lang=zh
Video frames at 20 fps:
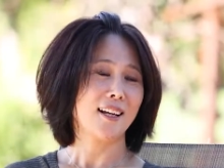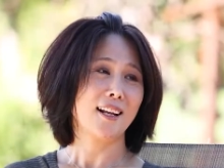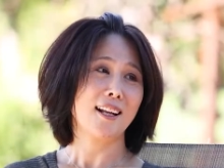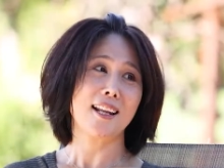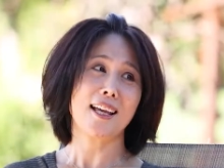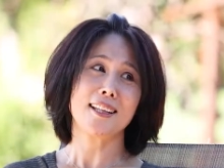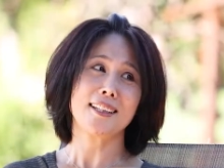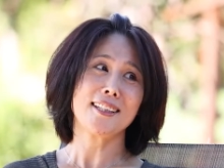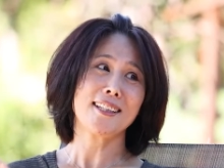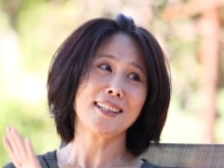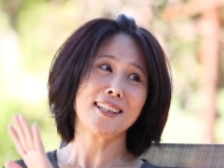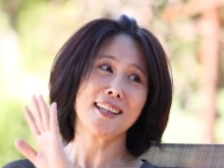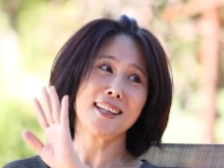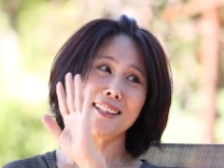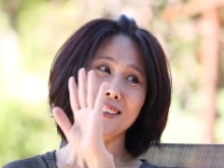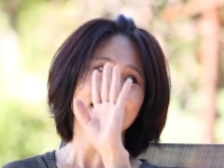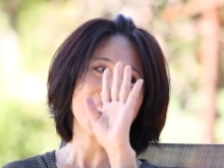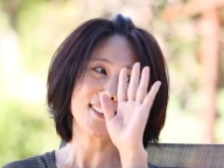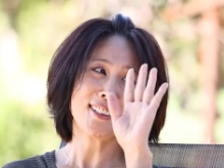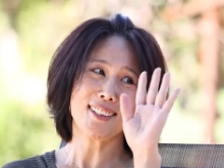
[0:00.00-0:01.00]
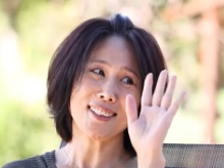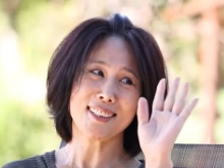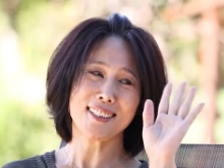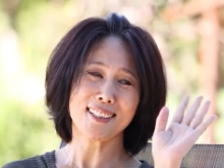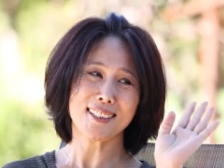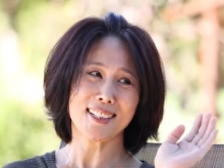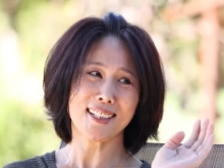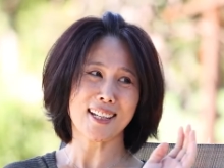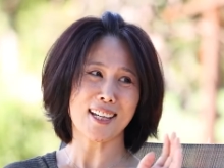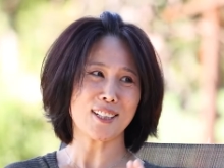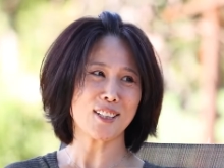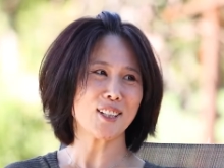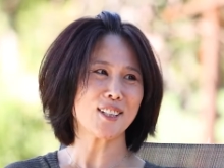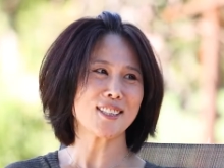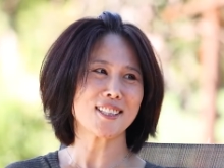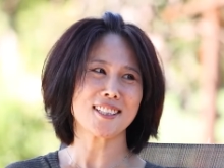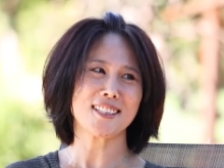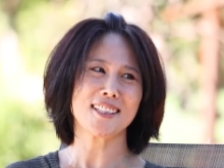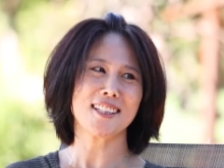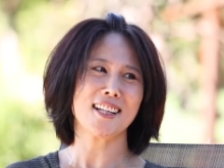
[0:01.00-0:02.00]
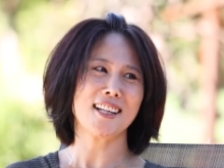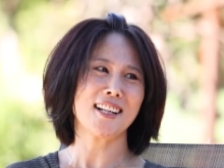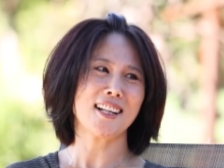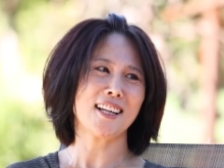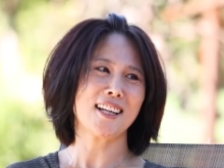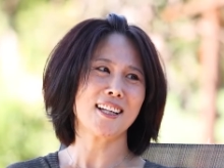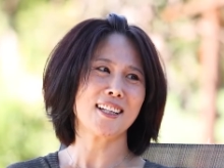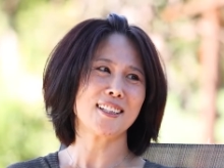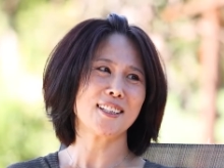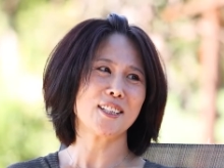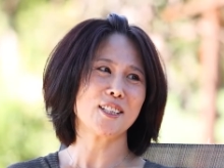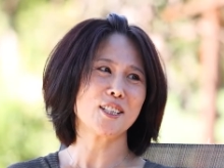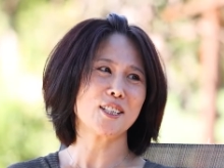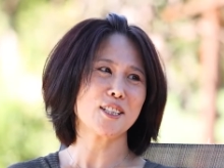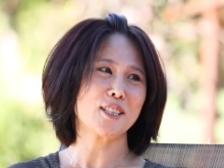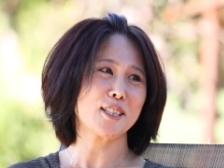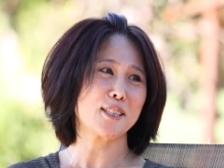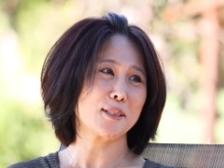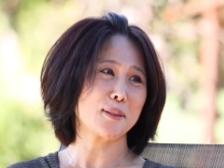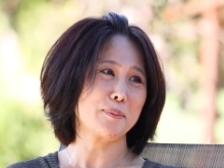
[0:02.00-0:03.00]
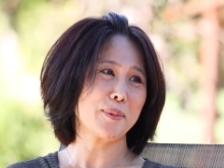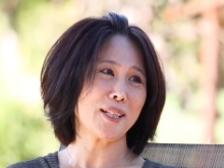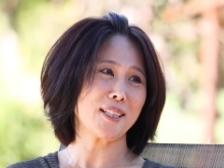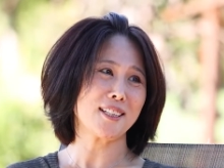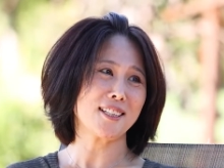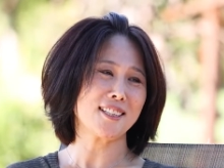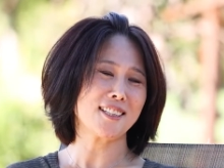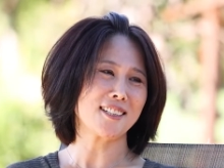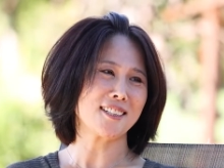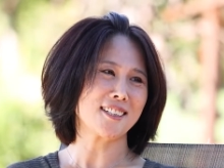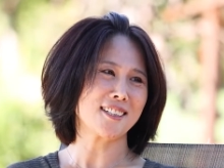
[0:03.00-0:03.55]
蓝天要赶到晴天来，那是极美的景